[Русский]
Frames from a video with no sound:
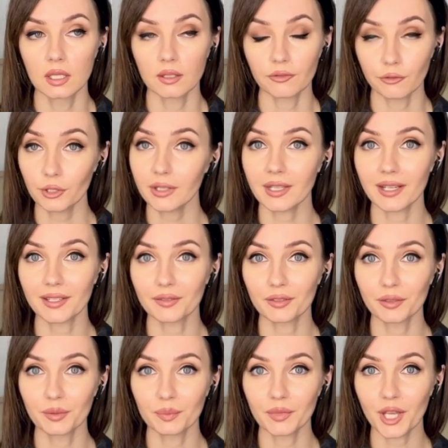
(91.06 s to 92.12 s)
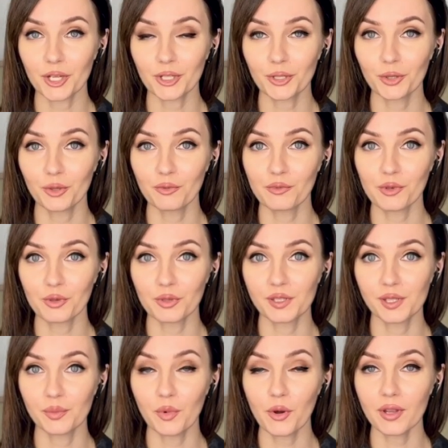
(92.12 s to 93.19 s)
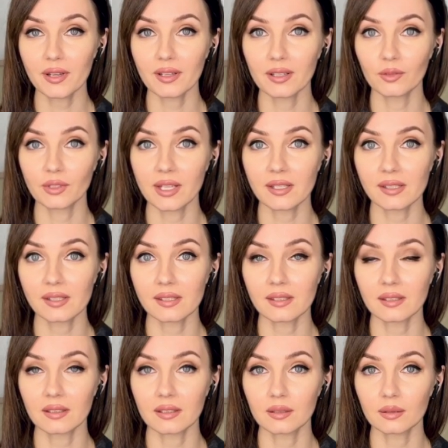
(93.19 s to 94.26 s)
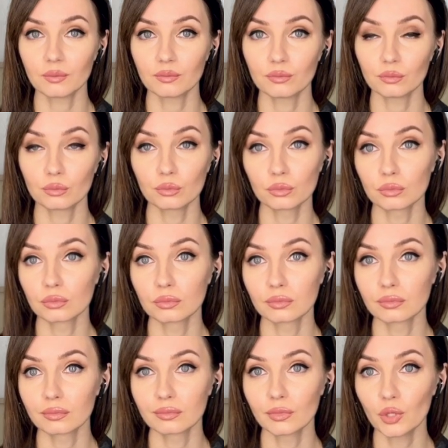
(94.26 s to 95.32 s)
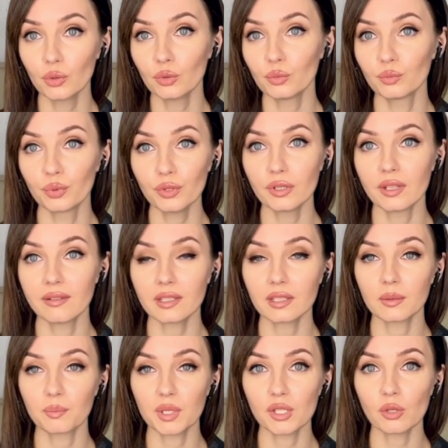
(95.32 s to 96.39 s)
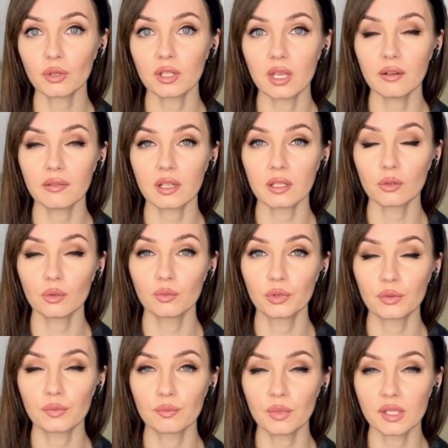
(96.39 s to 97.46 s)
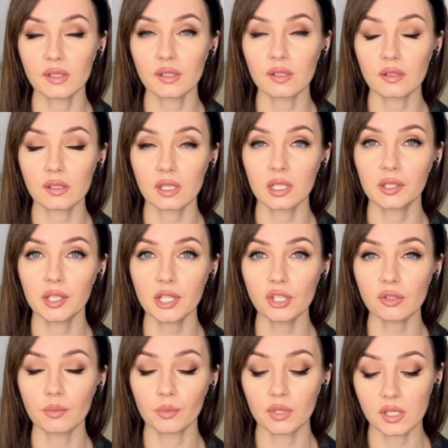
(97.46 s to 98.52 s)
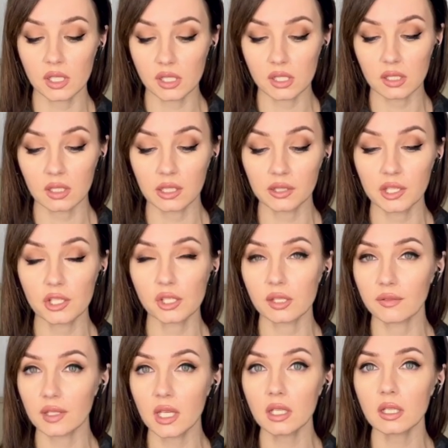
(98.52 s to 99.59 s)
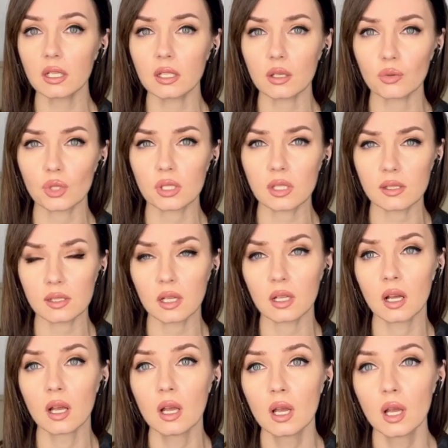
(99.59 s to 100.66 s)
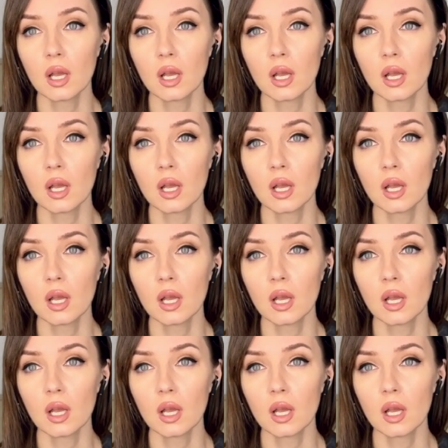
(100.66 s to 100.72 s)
Вот так вот. Так что, думаю, зимой у нас, а, ну, будет, наверное, 500 евро, я думаю, вместе с электричеством. Здесь электричества нет, как я уже сказала.